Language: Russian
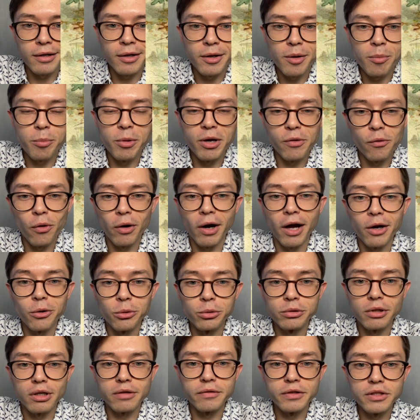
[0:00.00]
моего
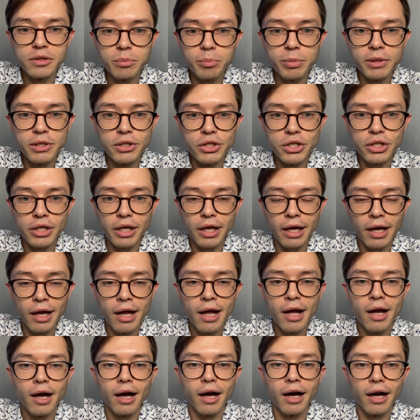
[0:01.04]
короткого спича,
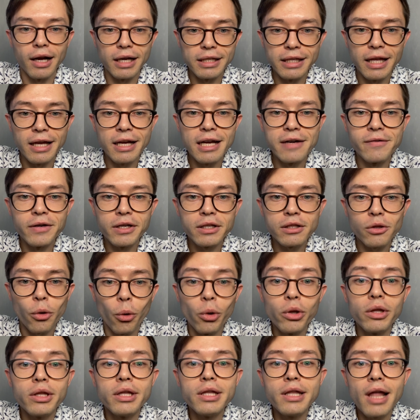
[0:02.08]
э, когда я говорил
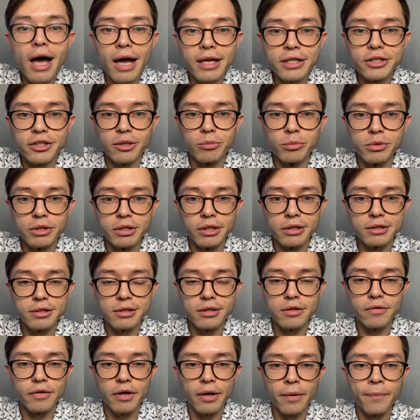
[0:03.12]
о нашем
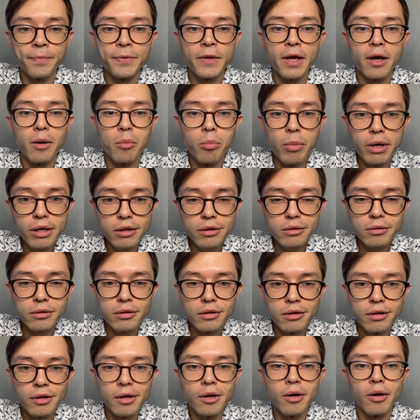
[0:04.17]
детстве. Мы
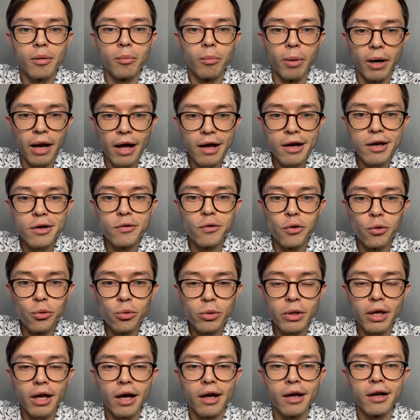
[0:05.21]
брали в
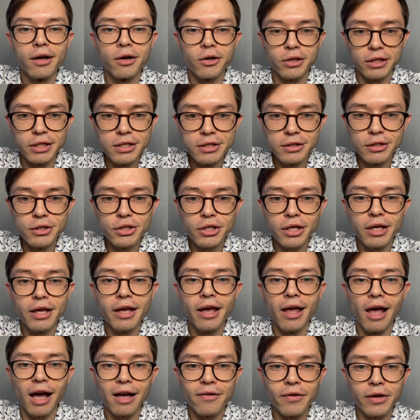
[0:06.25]
руки кисточки и
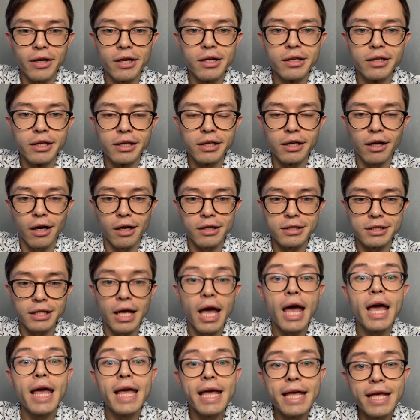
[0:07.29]
акварельные краски.
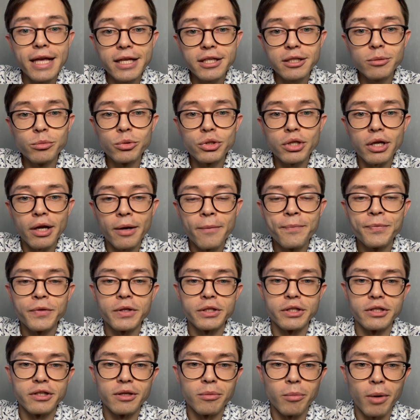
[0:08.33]
И Этим же
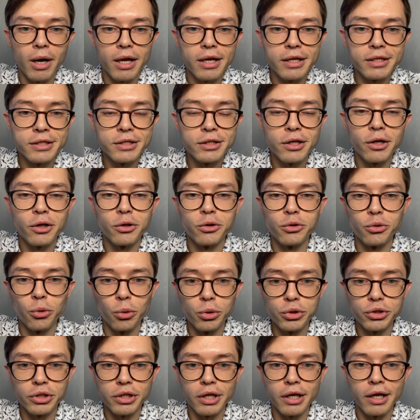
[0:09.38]
занимались
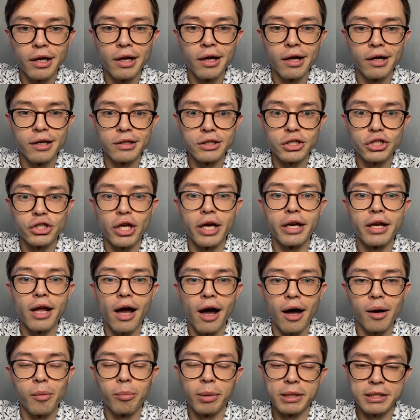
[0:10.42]
дочери
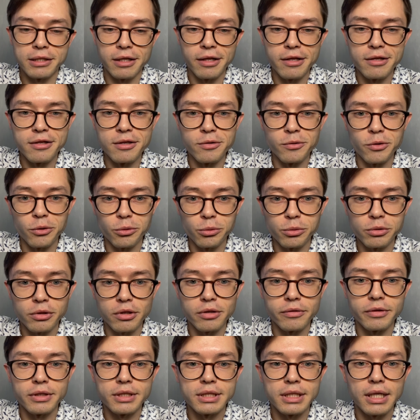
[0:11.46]
царя, последнего
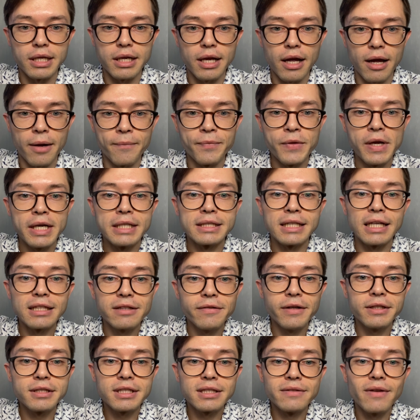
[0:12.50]
русского царя.
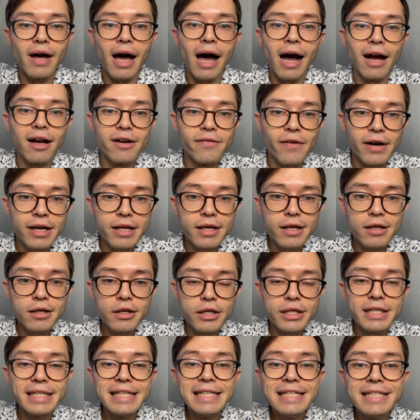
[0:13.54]
Соответственно,
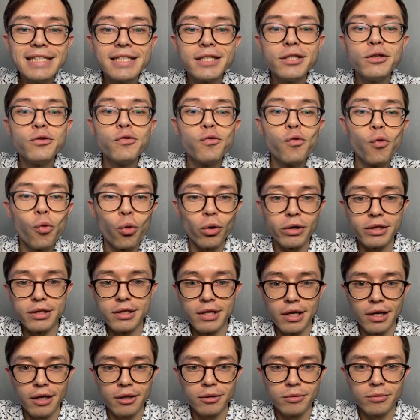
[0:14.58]
акварель и
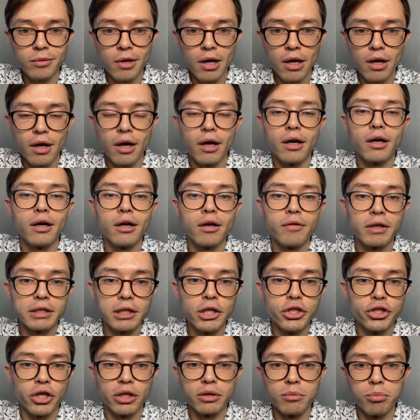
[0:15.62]
сегодня, э, в
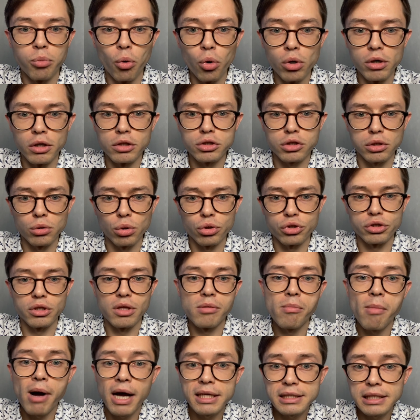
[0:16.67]
отличие от более сложной
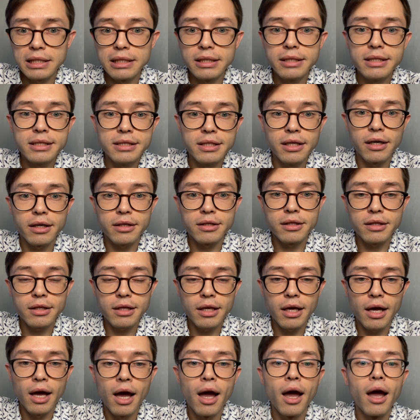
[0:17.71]
масляной
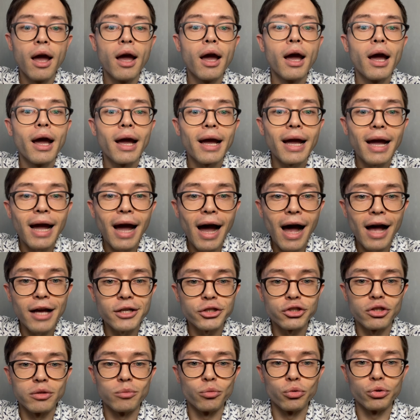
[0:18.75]
техники,
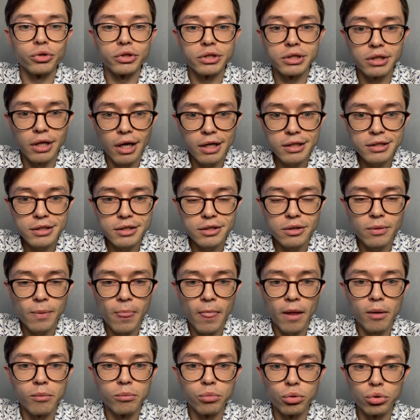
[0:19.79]
каждому из нас,
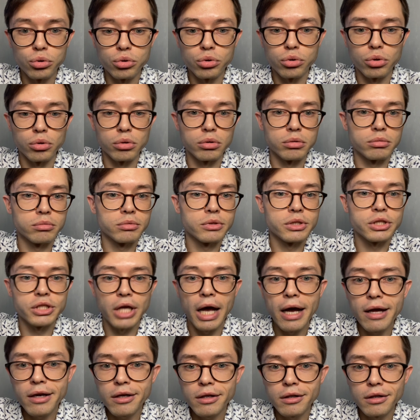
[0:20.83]
будь то
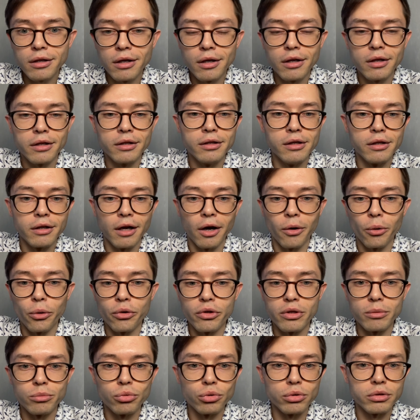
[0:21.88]
царь или
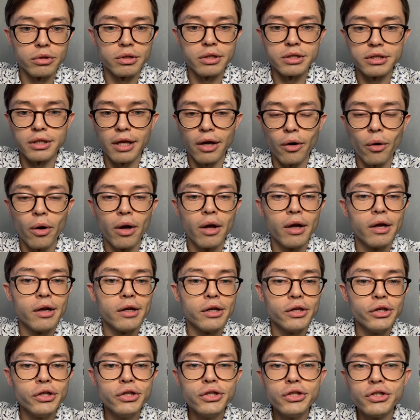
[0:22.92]
какой-нибудь, не знаю,
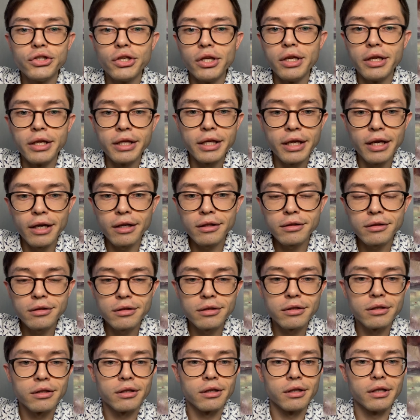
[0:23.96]
интеллигент
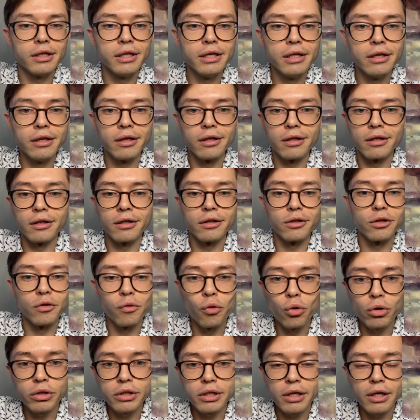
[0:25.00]
или
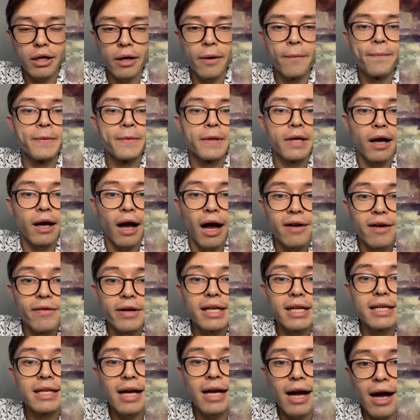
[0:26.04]
дворник,
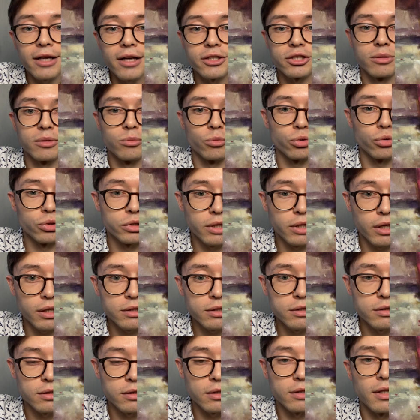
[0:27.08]
акварель каждому из
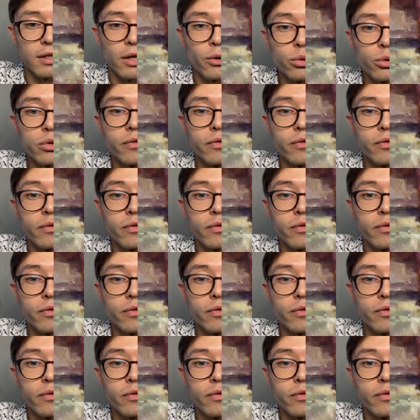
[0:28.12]
нас дает